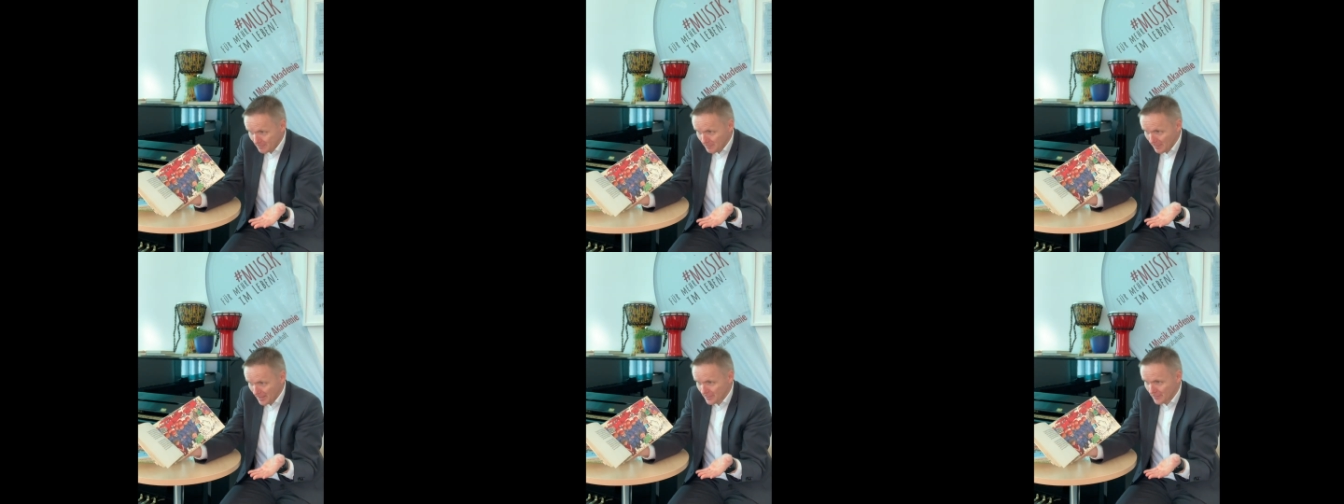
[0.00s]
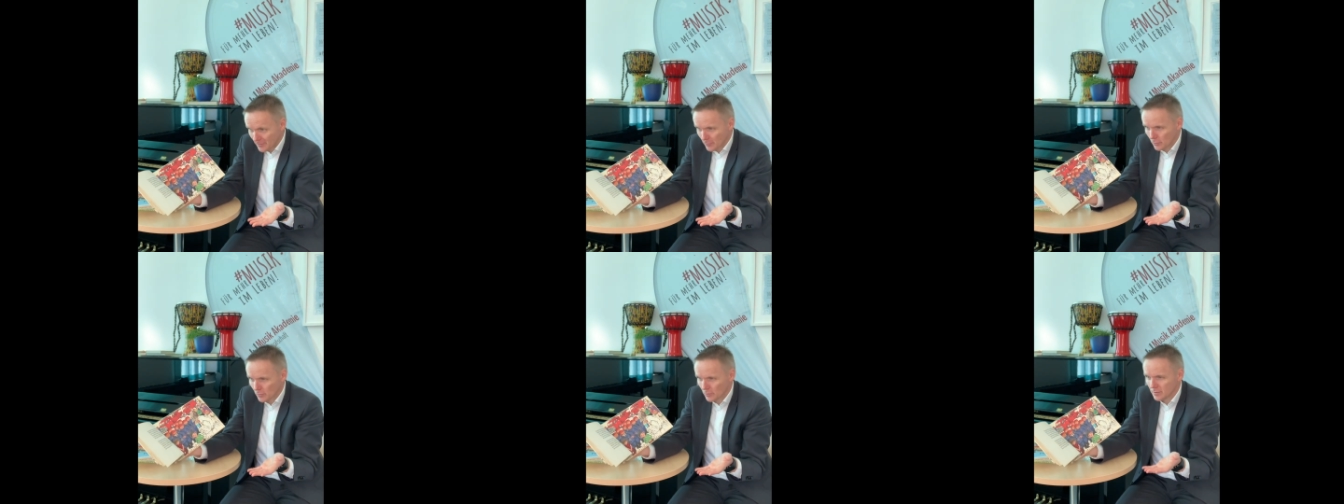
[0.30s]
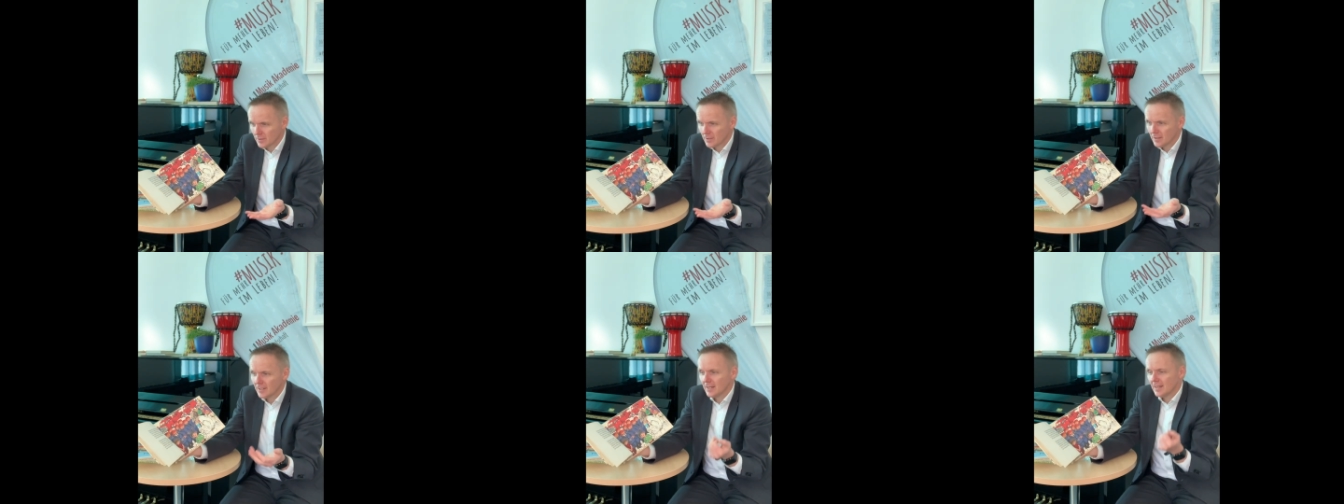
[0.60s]
mein
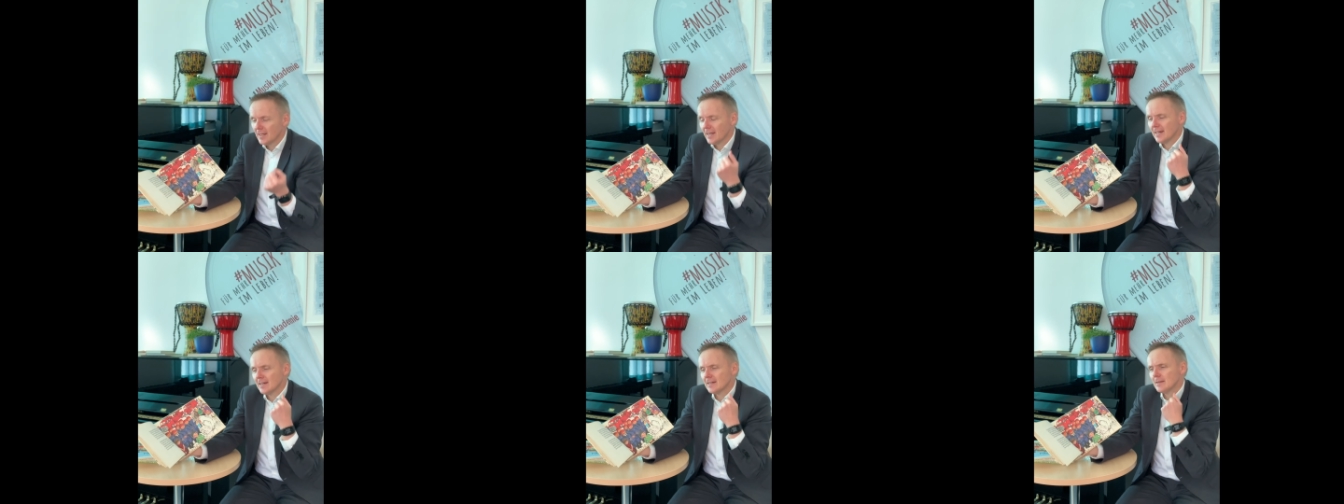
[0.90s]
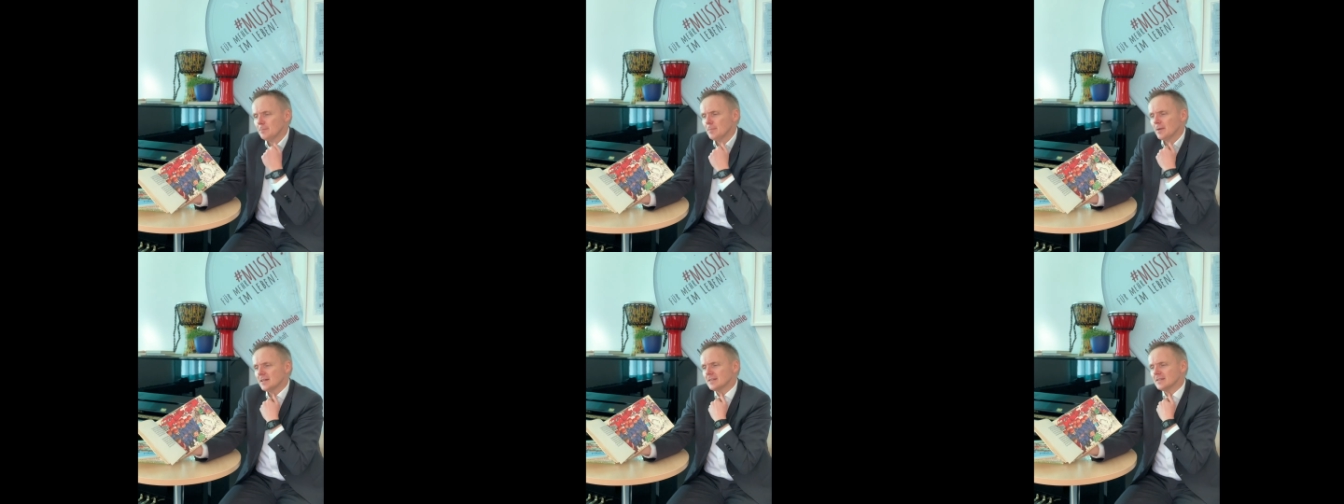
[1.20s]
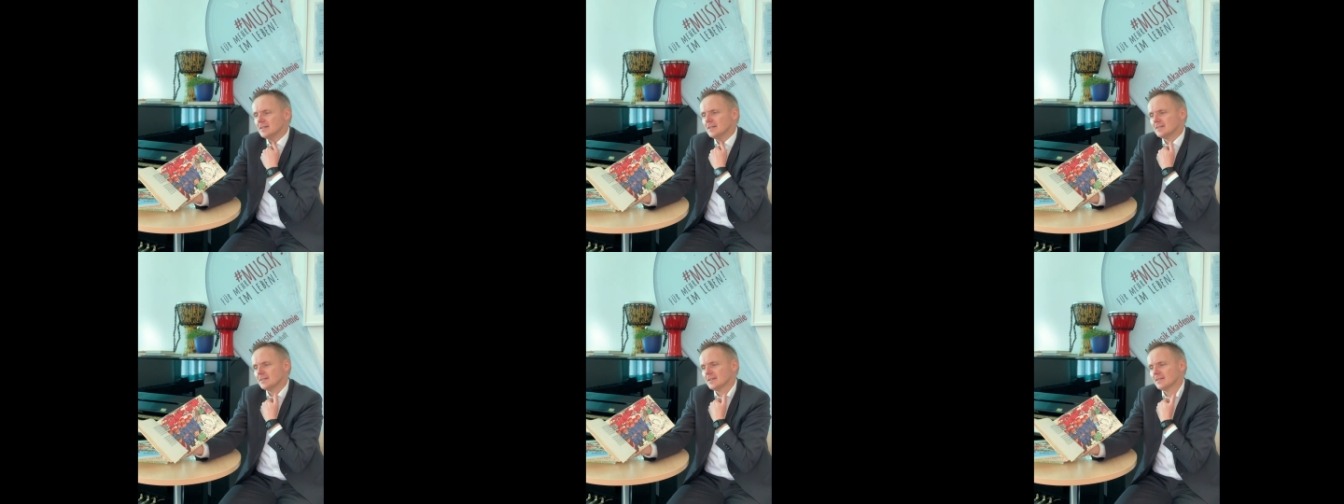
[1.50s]
Sohn? Er
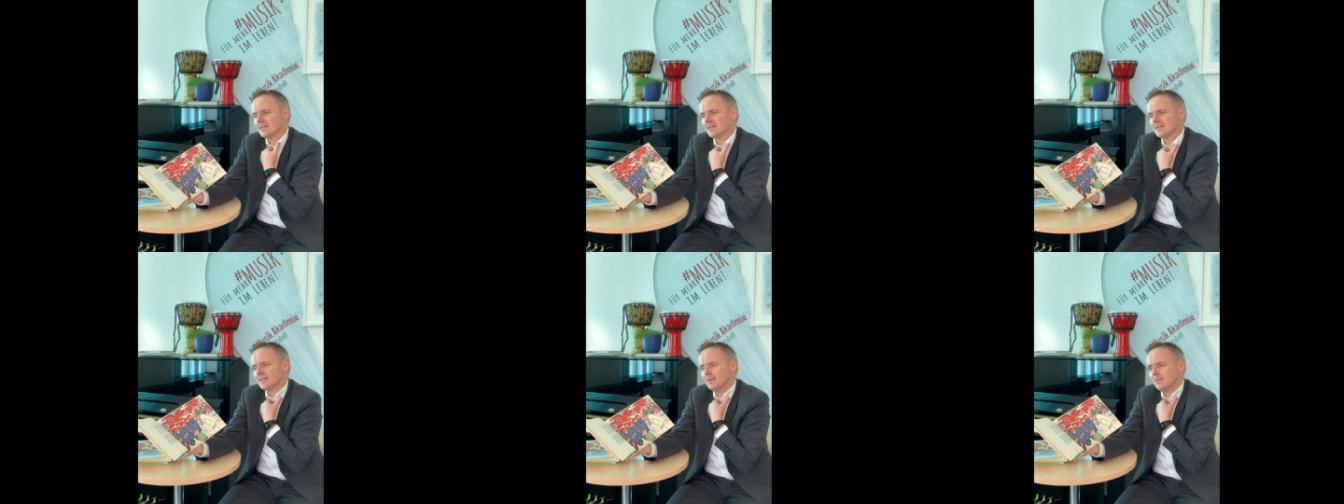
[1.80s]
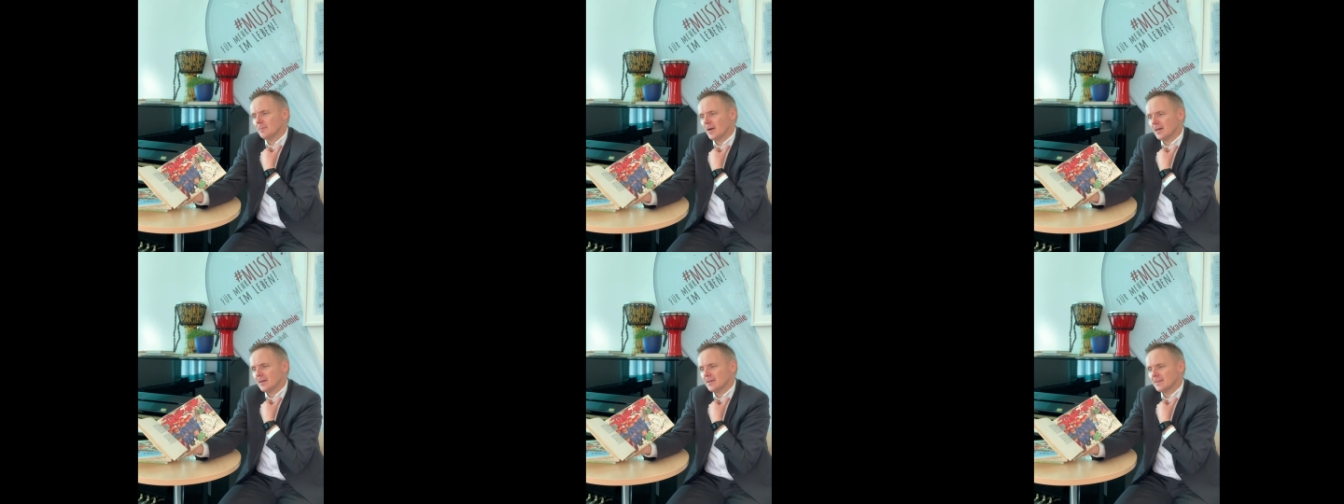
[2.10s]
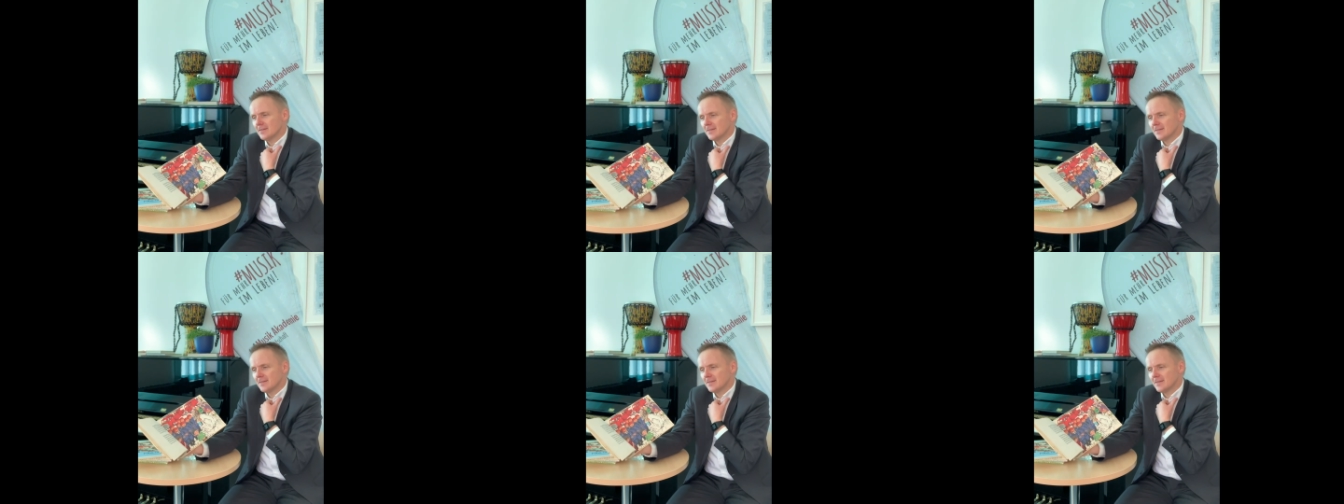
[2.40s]
repariert das Zimmer.